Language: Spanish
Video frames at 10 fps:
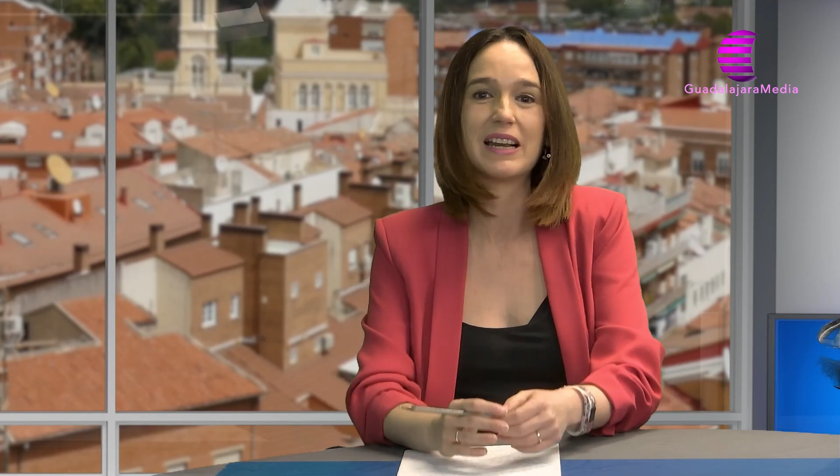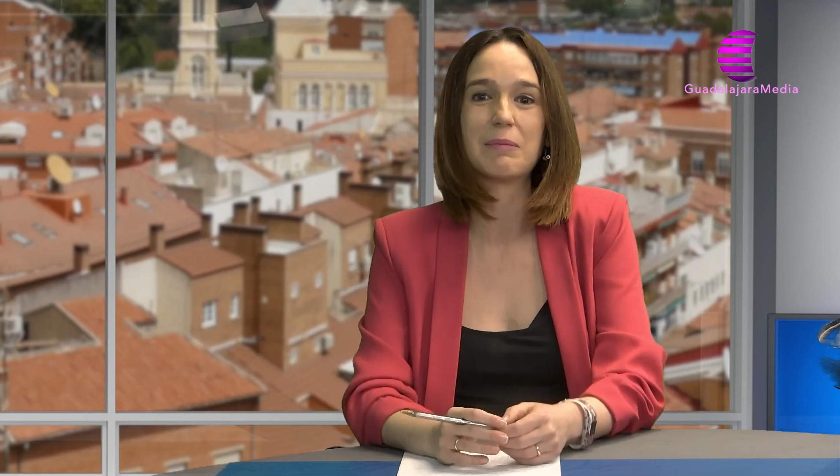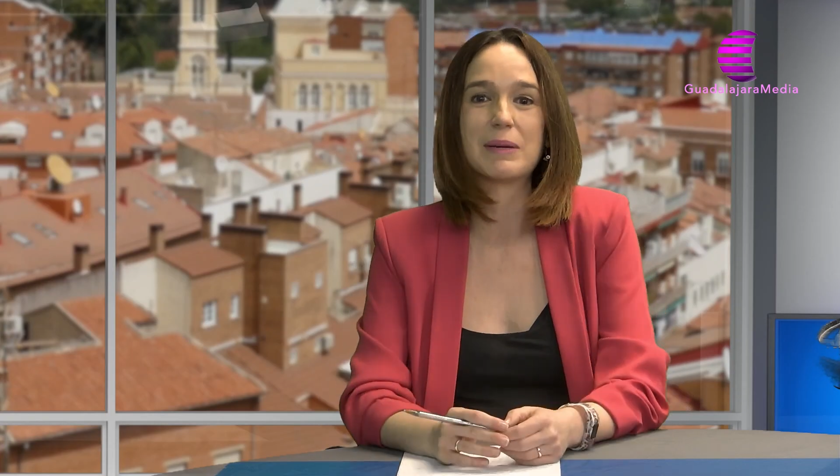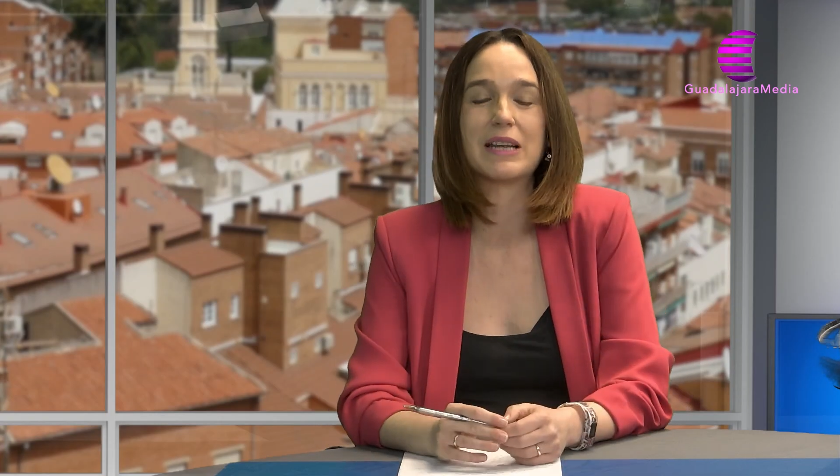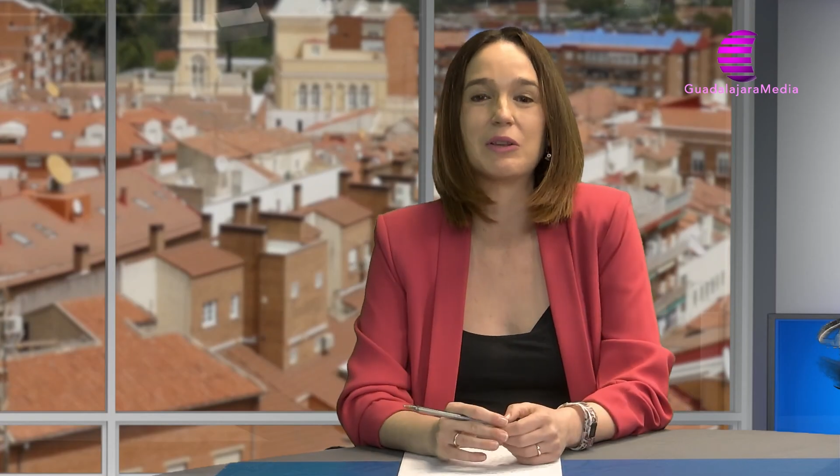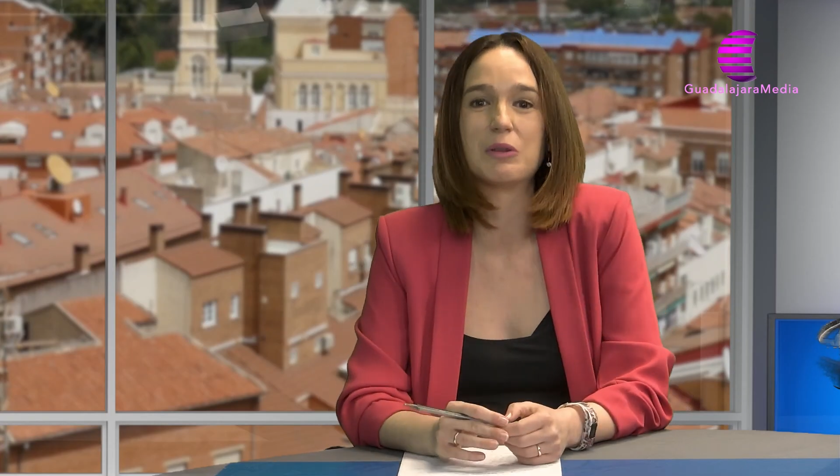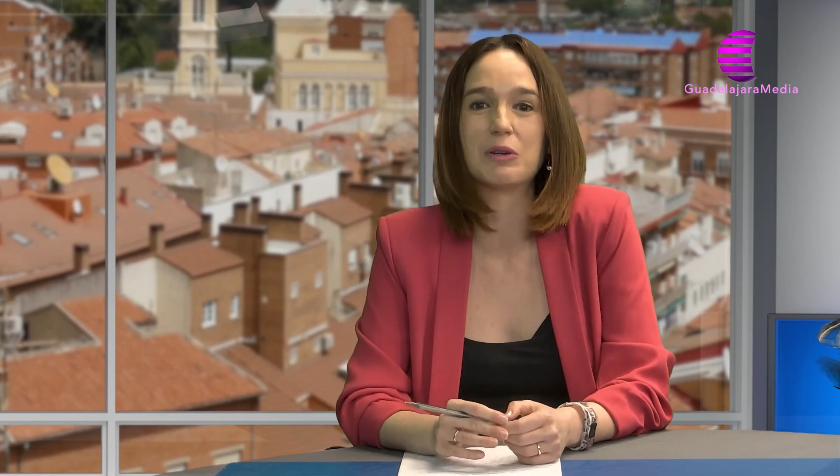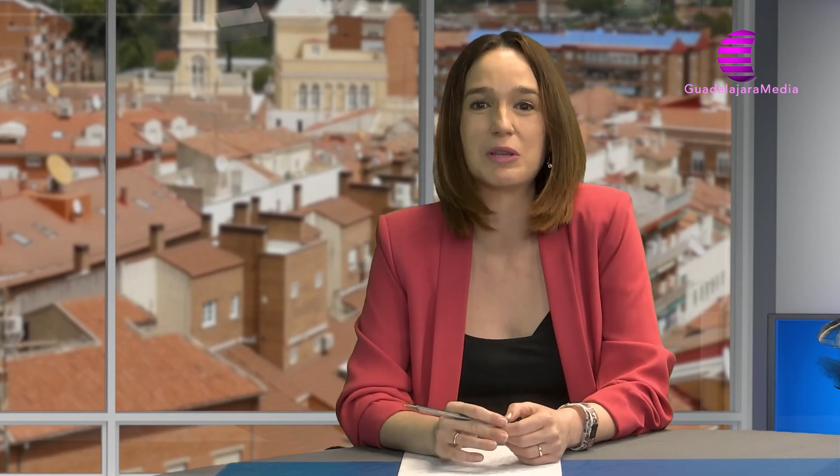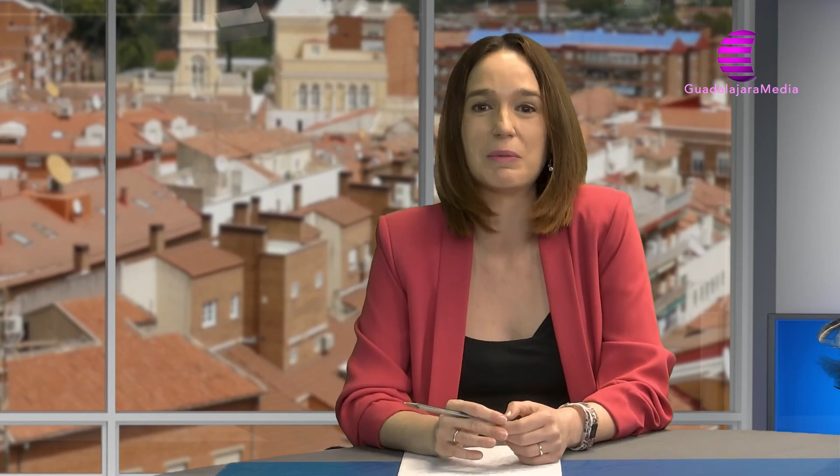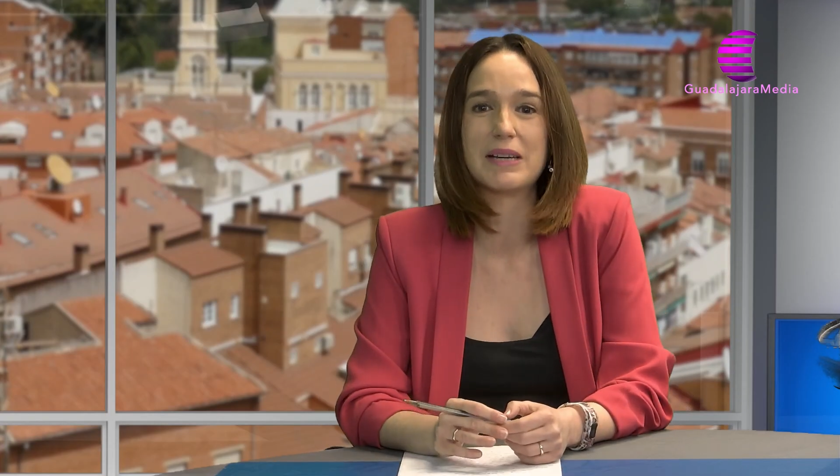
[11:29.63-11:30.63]
repasando
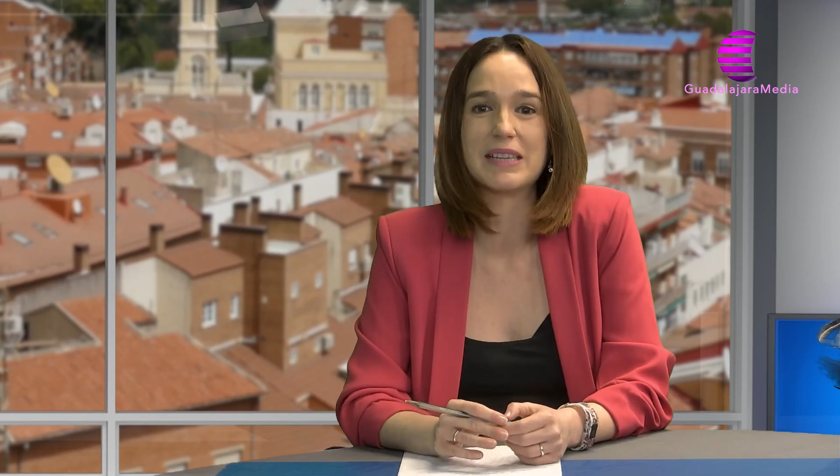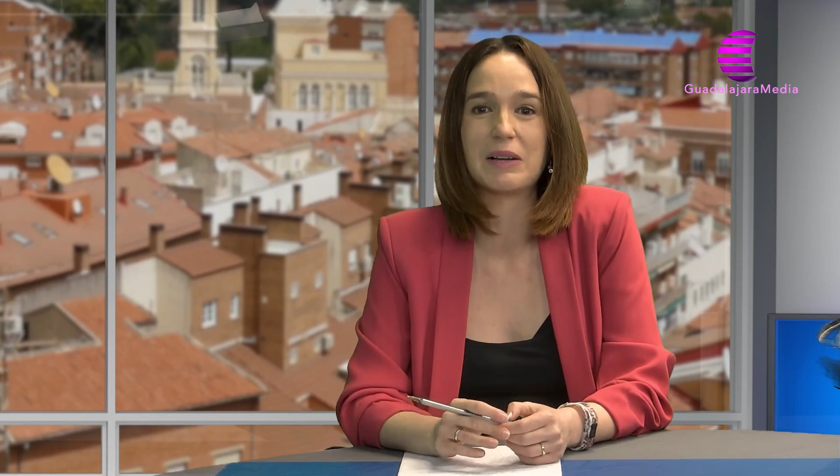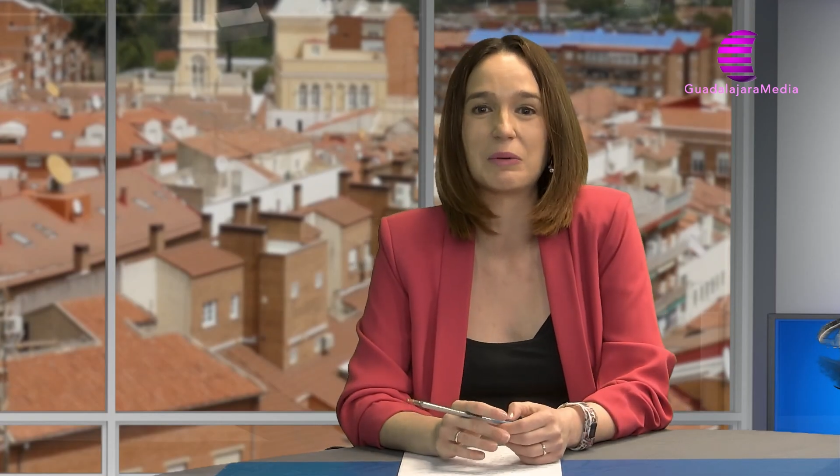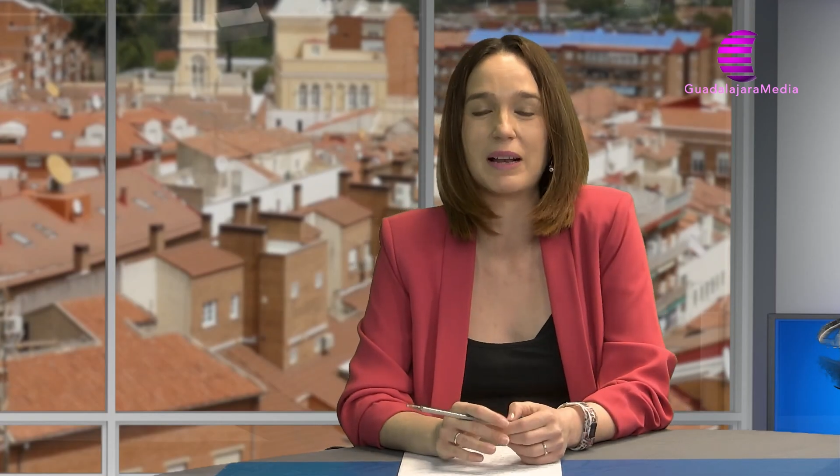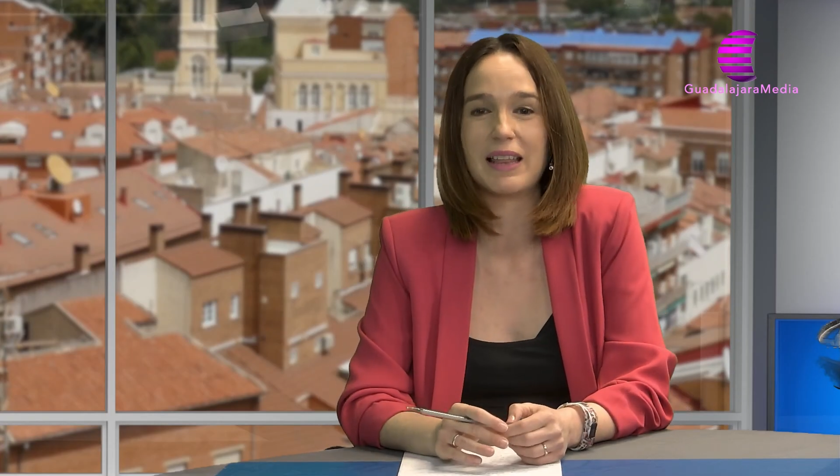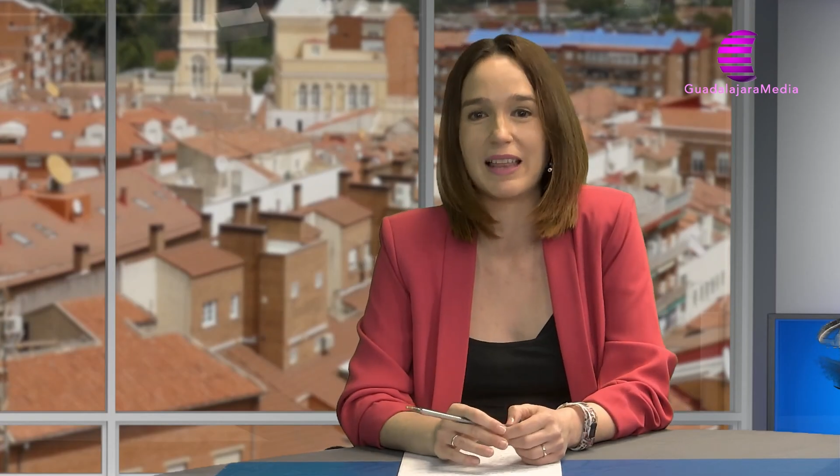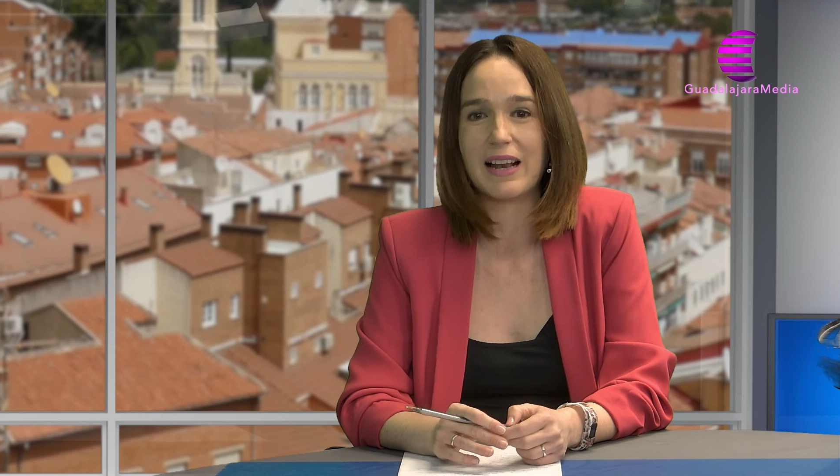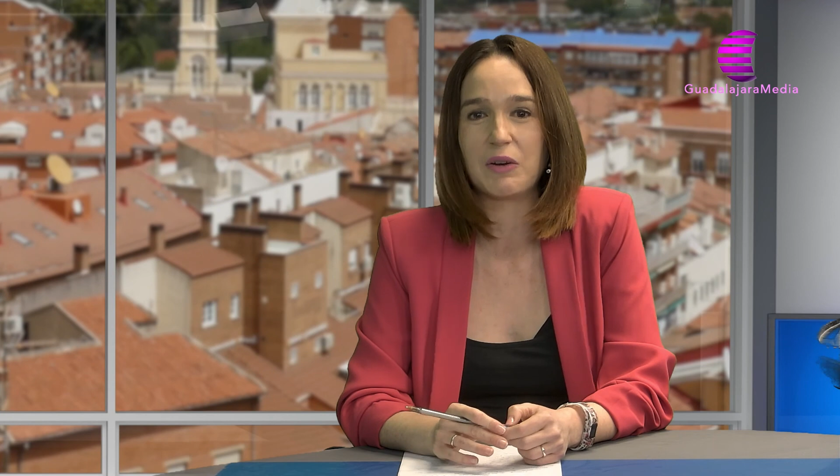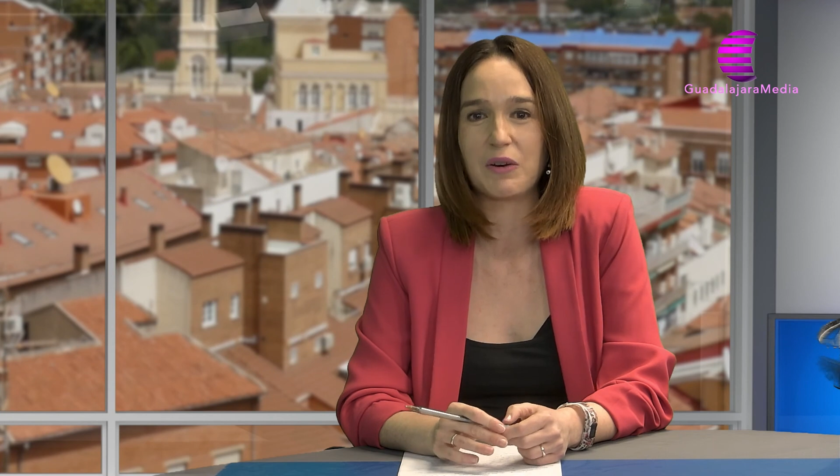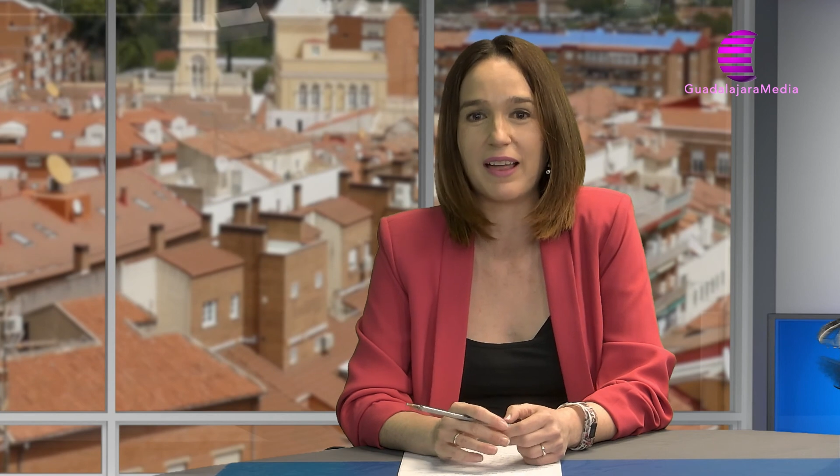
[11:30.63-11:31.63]
otros temas de actualidad de la
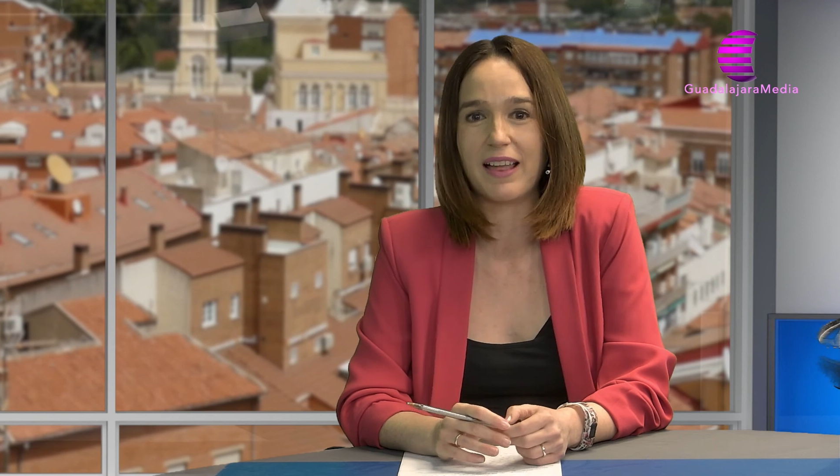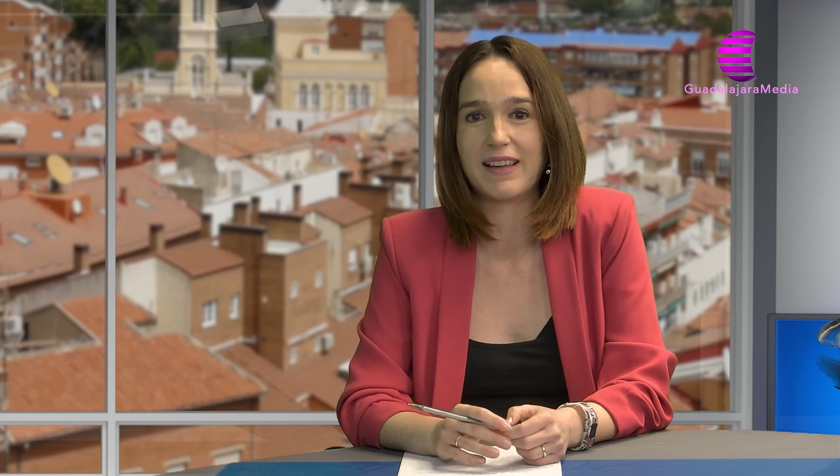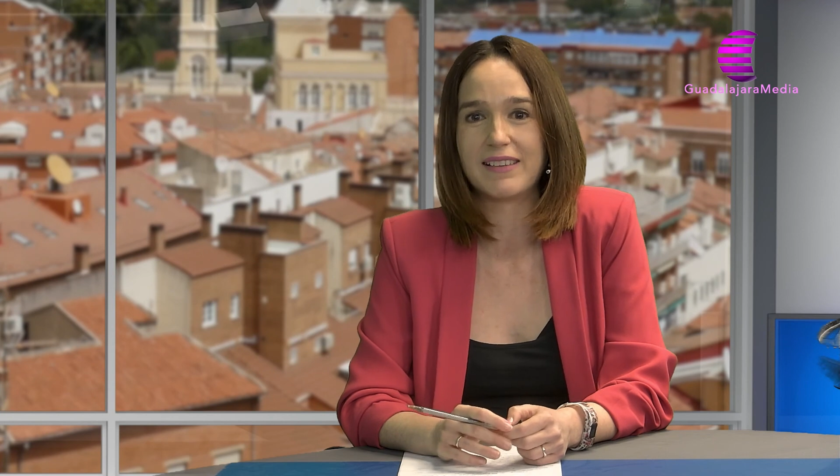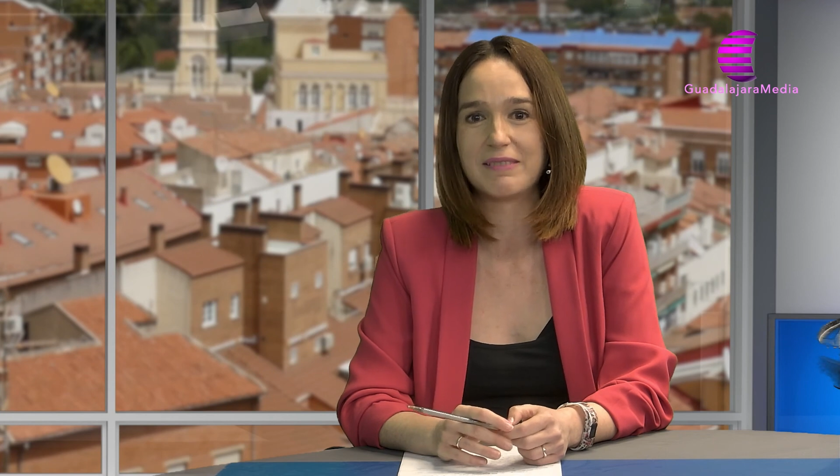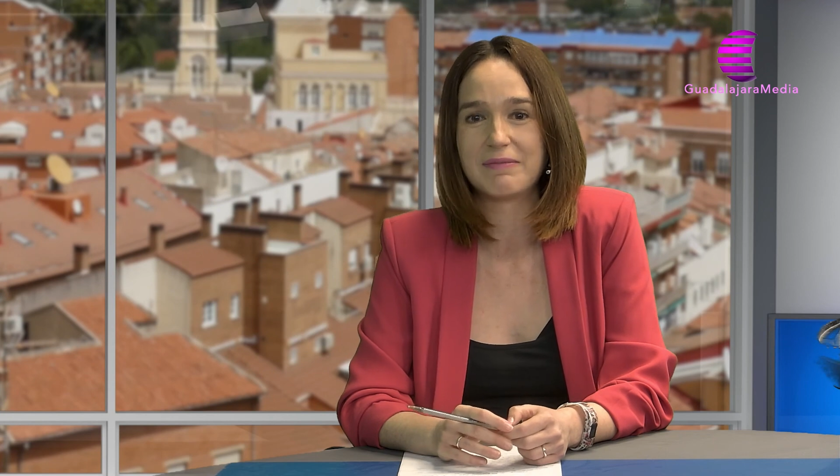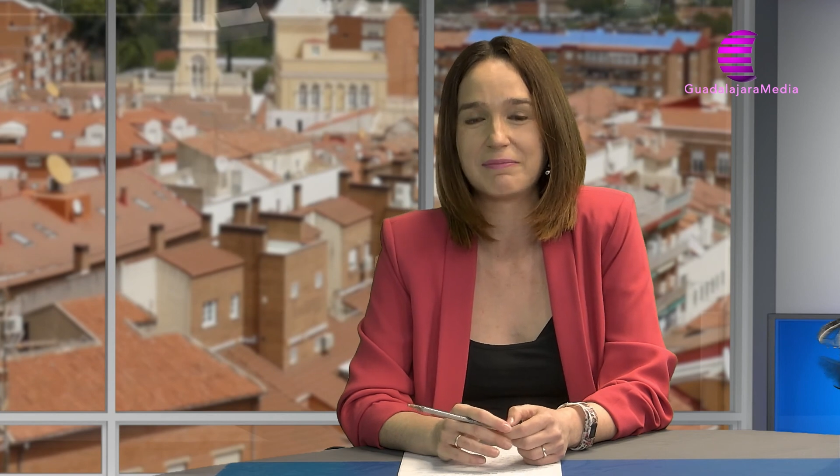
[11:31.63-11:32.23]
jornada.